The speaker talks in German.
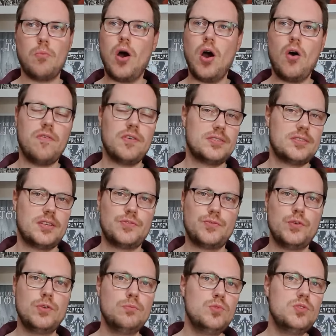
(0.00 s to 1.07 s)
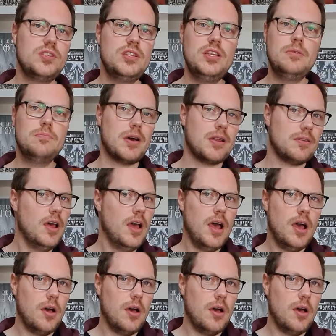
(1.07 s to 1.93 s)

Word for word: Wow, was ist das für eine Musik? Man